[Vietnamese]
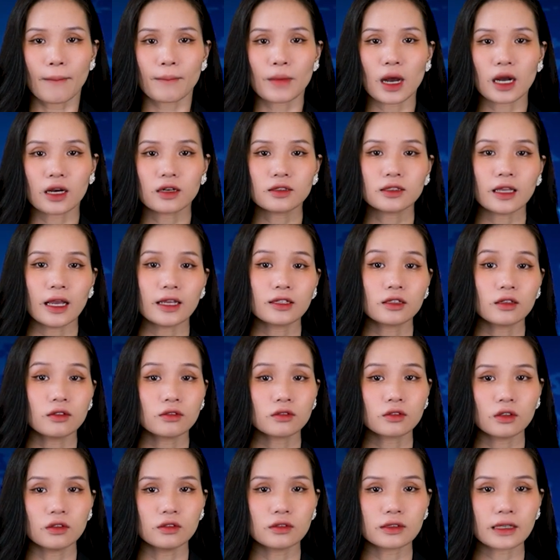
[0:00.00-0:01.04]
Bạn có thể
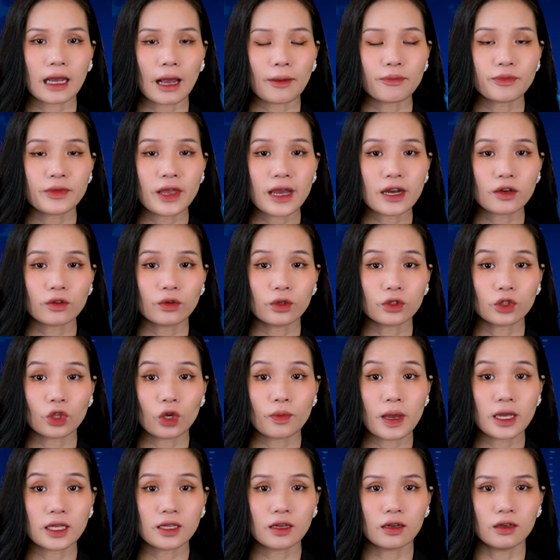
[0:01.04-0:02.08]
tưởng tượng cảm giác của tôi
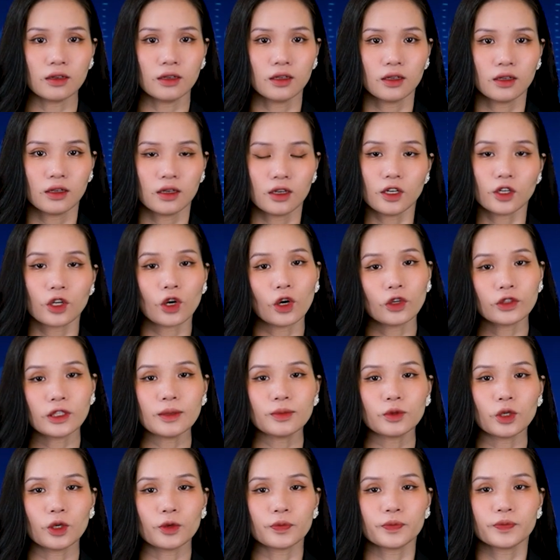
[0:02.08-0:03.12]
bây giờ. Cô
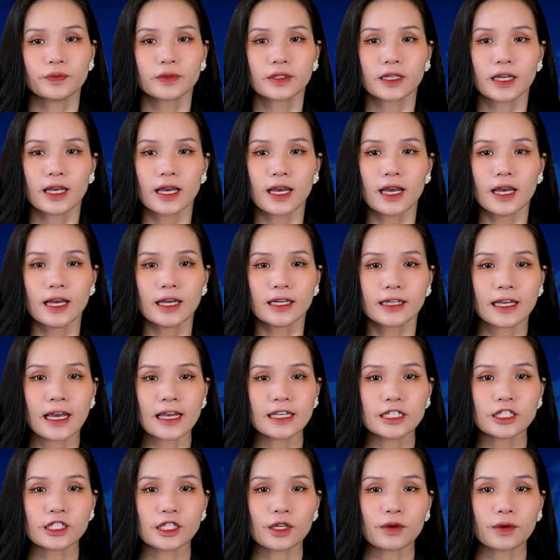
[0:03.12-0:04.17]
tiếp tục,
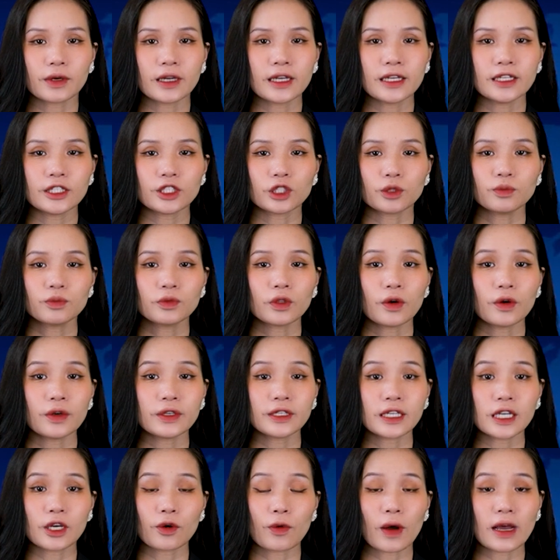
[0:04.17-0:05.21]
ngay sau khi chúng tôi
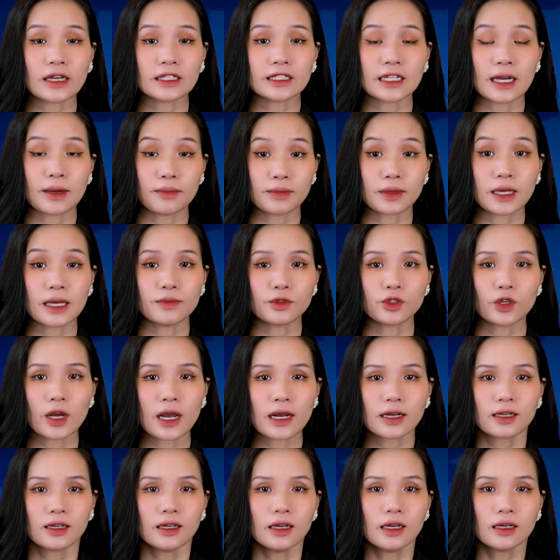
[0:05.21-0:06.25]
đi qua trạm kiểm
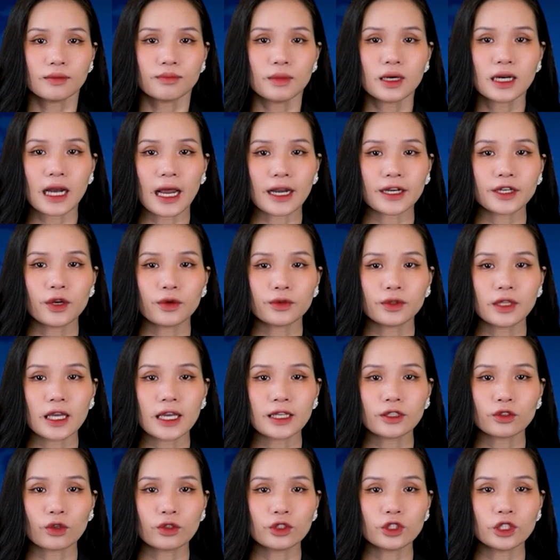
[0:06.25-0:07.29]
soát, bức ảnh đầu
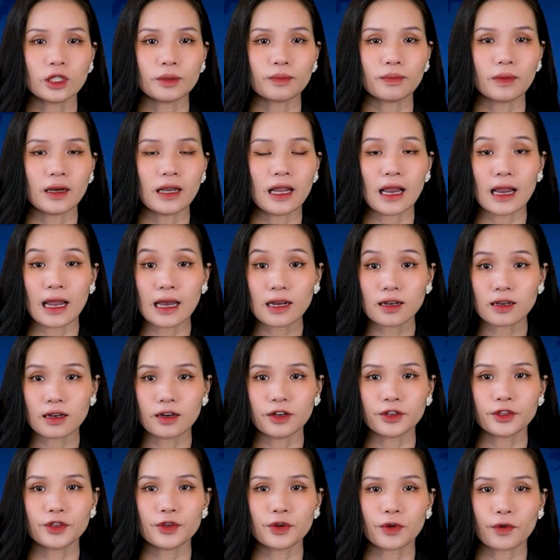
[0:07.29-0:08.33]
tiên tôi chụp là lá
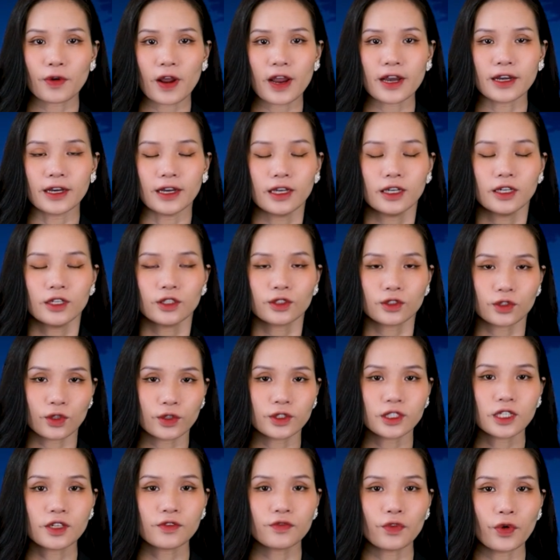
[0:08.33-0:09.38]
cờ Ukraine.
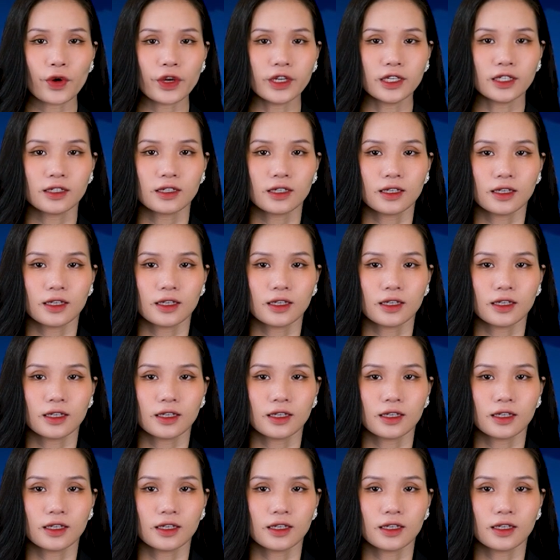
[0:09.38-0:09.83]
Tôi rất vui.